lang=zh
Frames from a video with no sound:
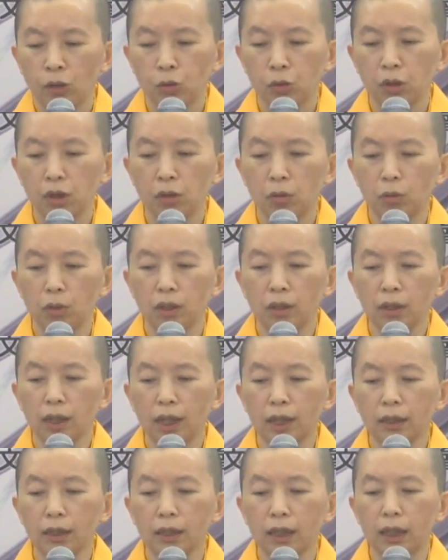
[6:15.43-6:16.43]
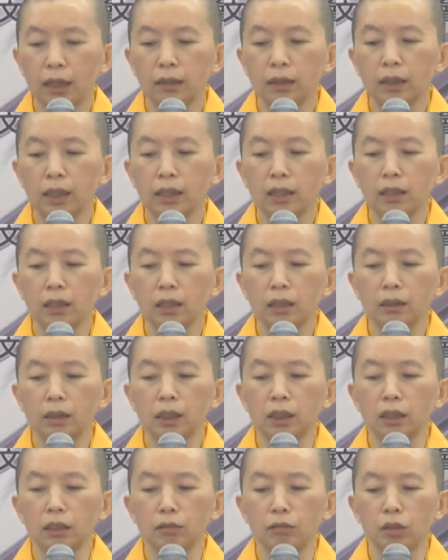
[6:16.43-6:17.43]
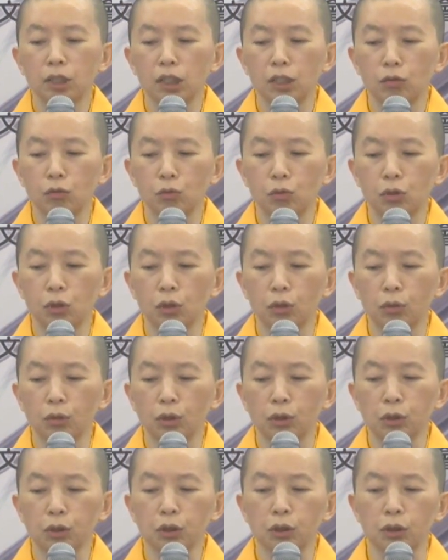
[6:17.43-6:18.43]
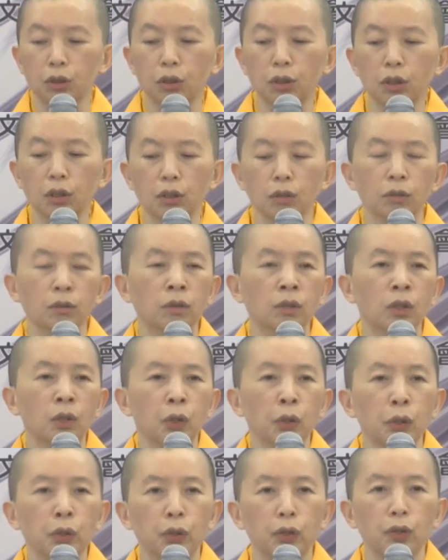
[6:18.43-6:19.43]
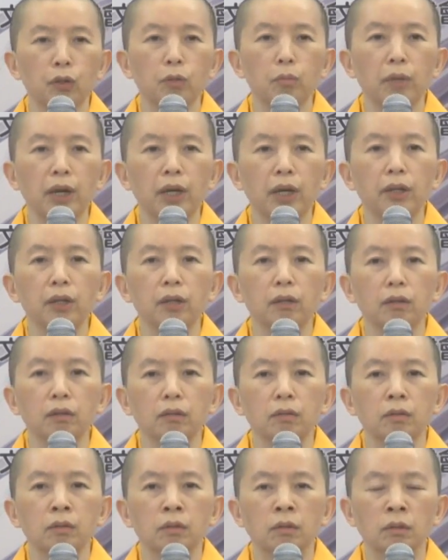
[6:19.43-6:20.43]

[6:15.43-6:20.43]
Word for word: 所以问大家，在念清净咒的时候，有没有